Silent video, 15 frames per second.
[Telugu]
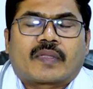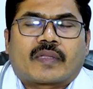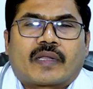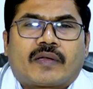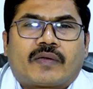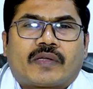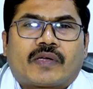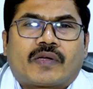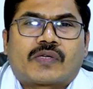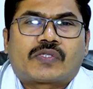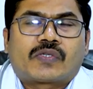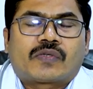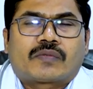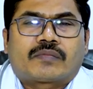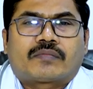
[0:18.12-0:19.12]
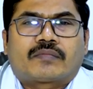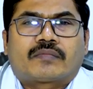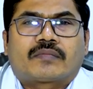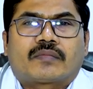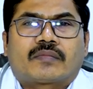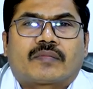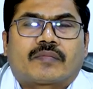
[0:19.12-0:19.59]
నేను ఈరోజు
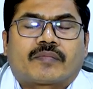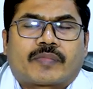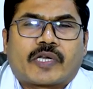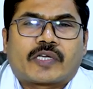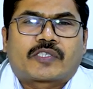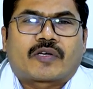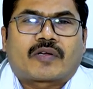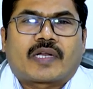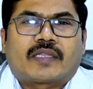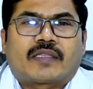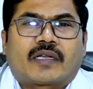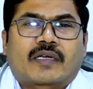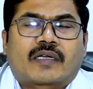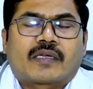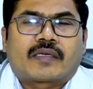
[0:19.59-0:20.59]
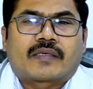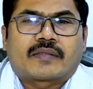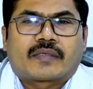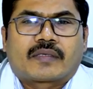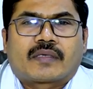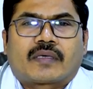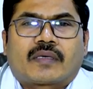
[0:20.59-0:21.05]
ప్రేక్షకులందరికీ
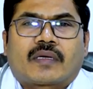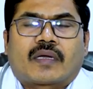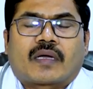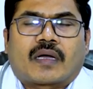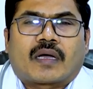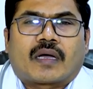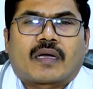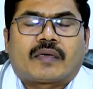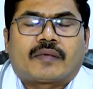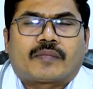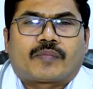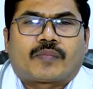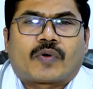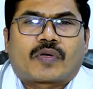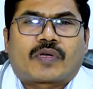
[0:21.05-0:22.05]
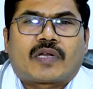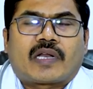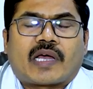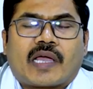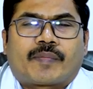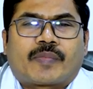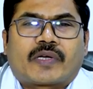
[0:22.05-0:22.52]
పోర్టల్
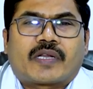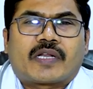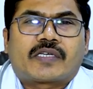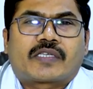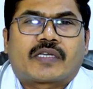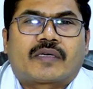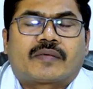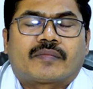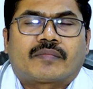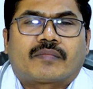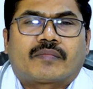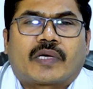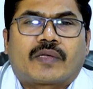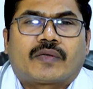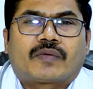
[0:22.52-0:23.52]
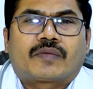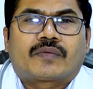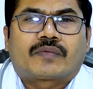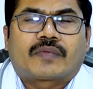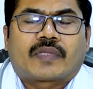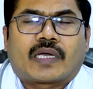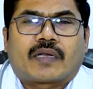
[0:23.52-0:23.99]
హైపర్ టెన్షన్ మరియు
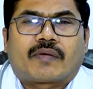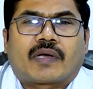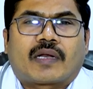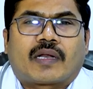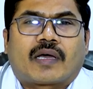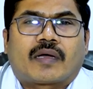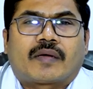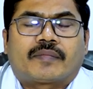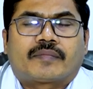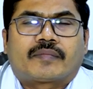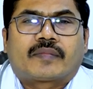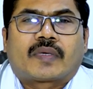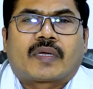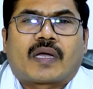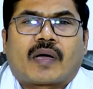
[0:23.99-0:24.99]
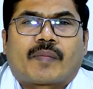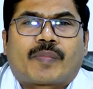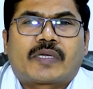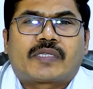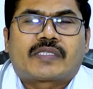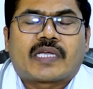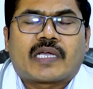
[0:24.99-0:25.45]
దానివల్ల
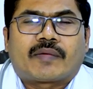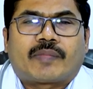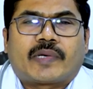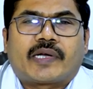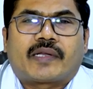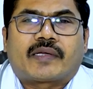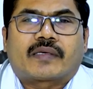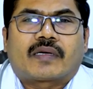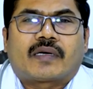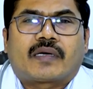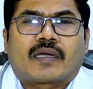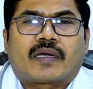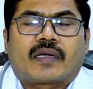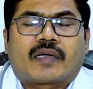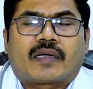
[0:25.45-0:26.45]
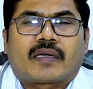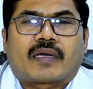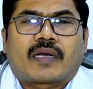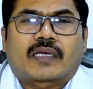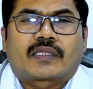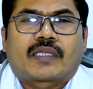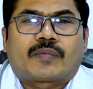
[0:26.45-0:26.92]
అప్పర్ జిఐ బ్లీడింగ్ అంటే
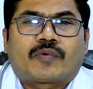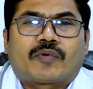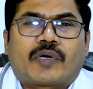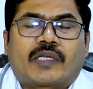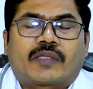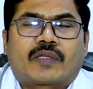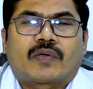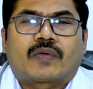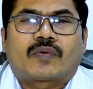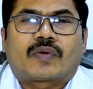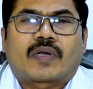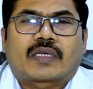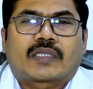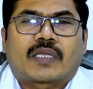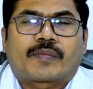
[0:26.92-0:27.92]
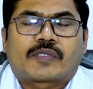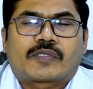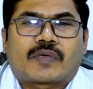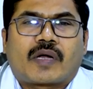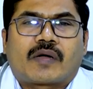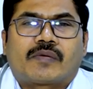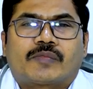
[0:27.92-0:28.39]
రక్తపు వాంతులు రక్తపు
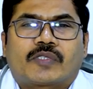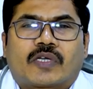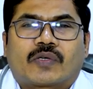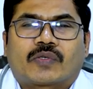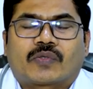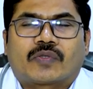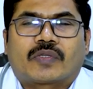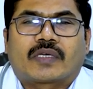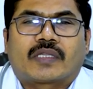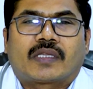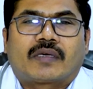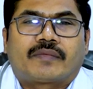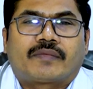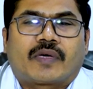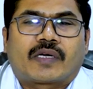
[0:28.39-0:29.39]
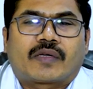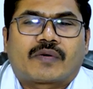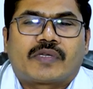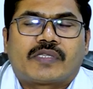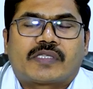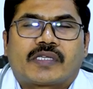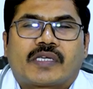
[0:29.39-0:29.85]
స్రావం జరుగుతుంది కదా వాటి
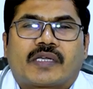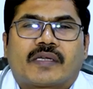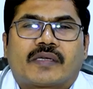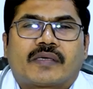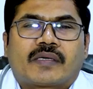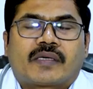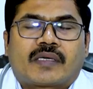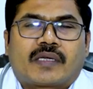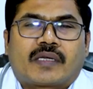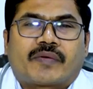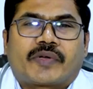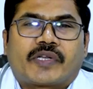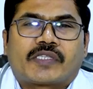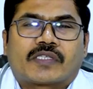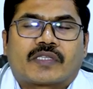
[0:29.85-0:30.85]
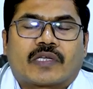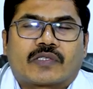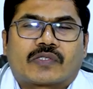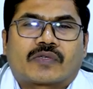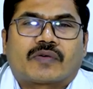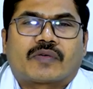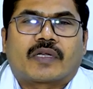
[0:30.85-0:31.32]
గురించి
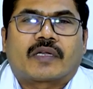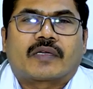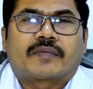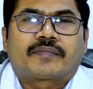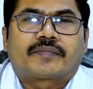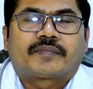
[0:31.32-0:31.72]
వివరించదలుచుకున్నాను